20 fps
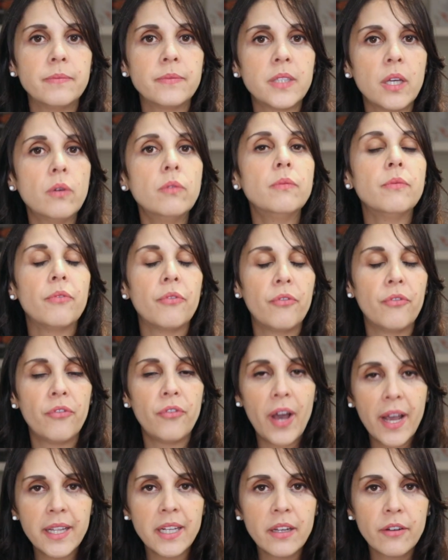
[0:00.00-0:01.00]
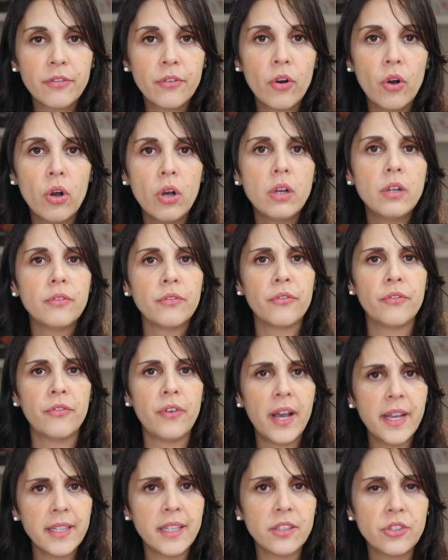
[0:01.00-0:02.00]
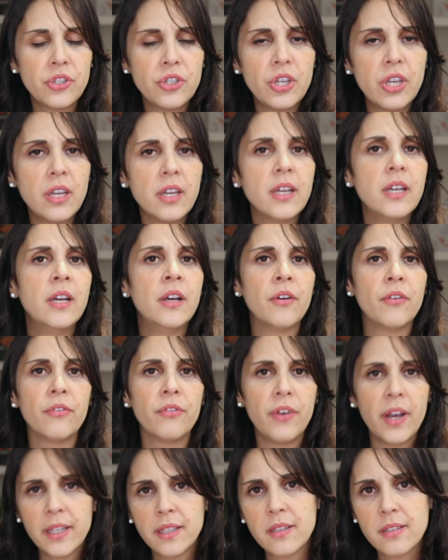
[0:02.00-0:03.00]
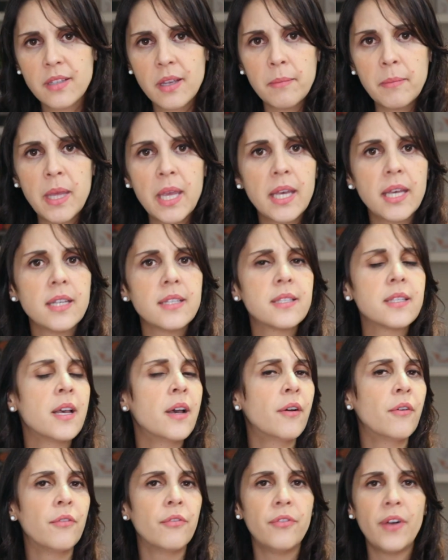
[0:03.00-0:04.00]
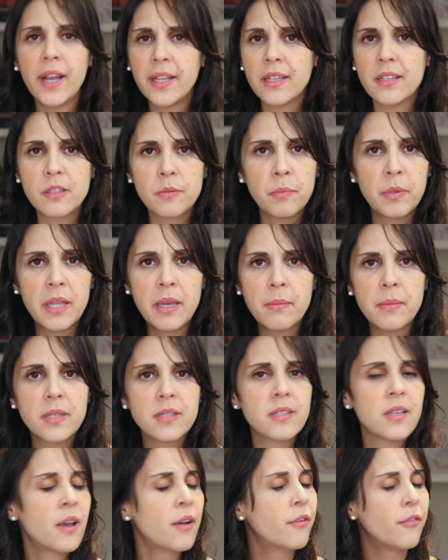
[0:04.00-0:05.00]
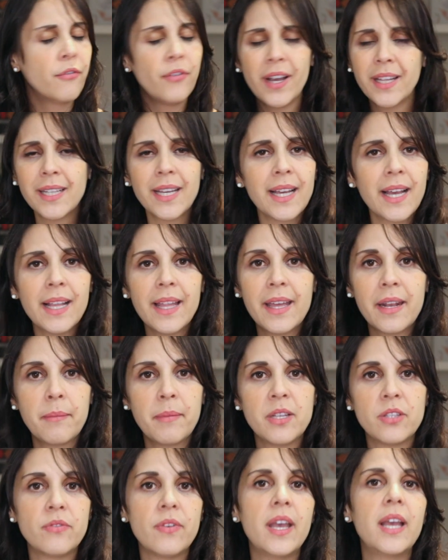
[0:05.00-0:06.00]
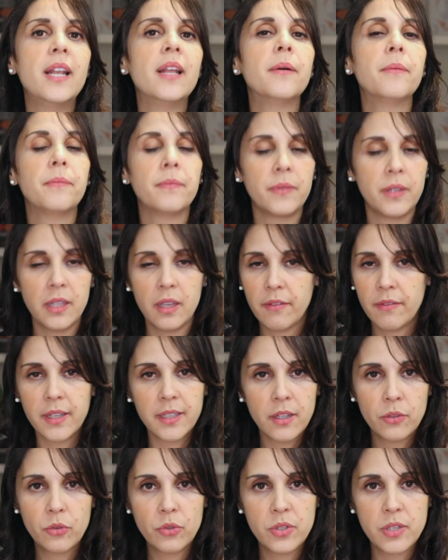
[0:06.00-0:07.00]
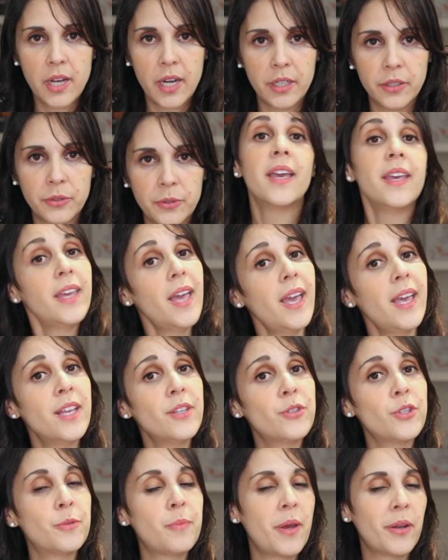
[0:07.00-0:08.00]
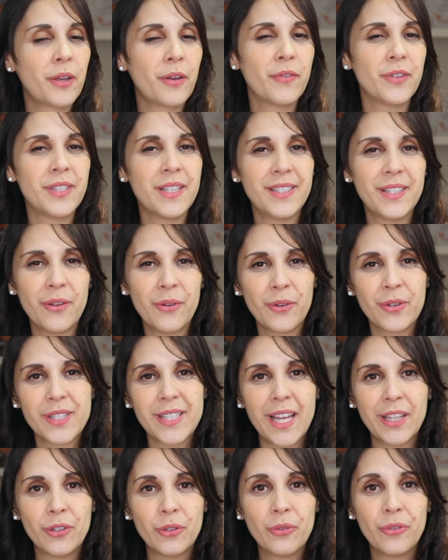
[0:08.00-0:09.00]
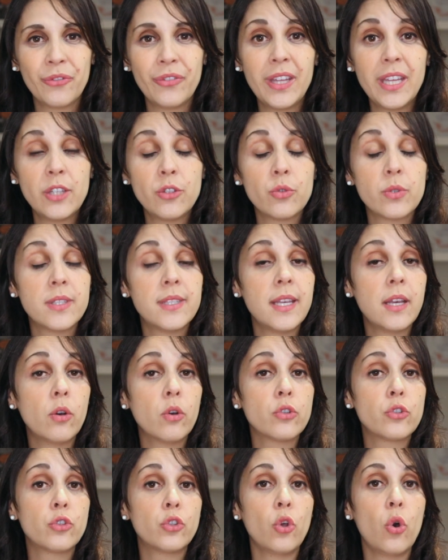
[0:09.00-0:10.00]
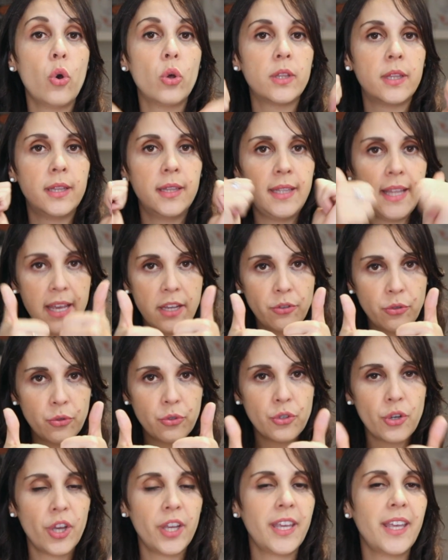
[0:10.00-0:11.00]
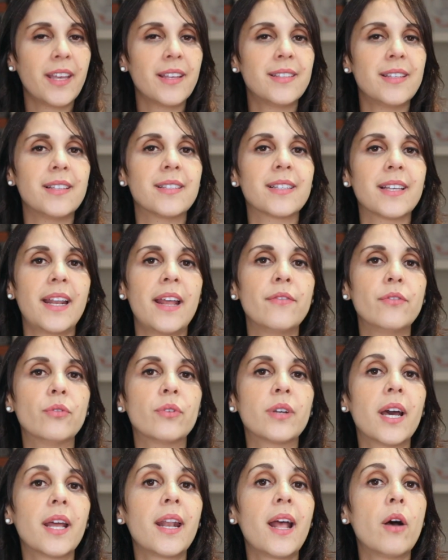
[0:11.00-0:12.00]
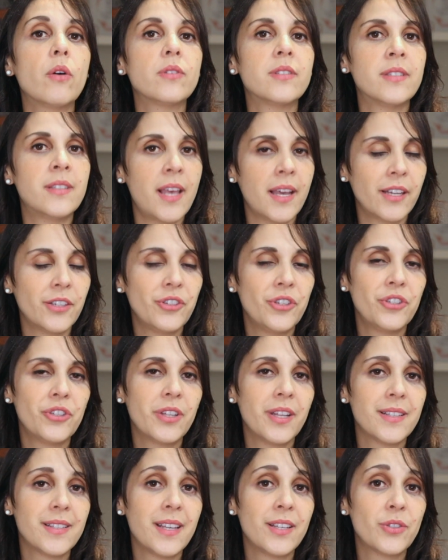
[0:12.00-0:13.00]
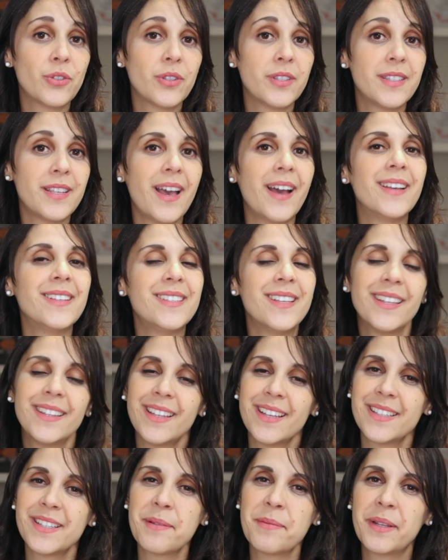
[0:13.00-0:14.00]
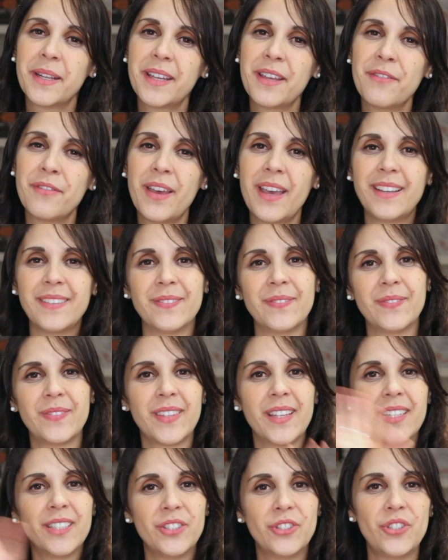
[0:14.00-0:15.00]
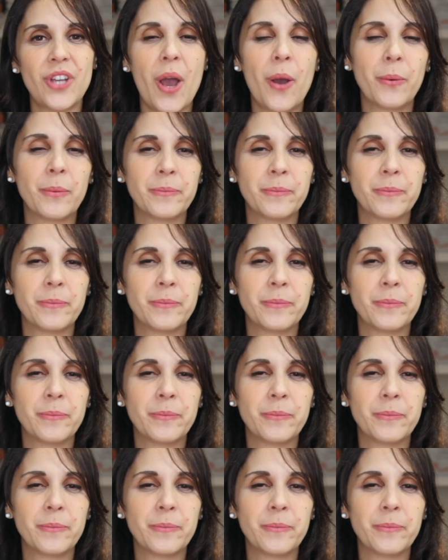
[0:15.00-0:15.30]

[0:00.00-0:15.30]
Então vai na avó, vai na tia, vai nas amigas, vai nas primas, vai na galera mais velha, que vai dar tudo certo. E é isso, espero que vocês tenham gostado do vídeo. Se gostou, deixa um joinha, se inscreve no canal, segue a gente nas redes sociais e até a semana que vem. Tchau!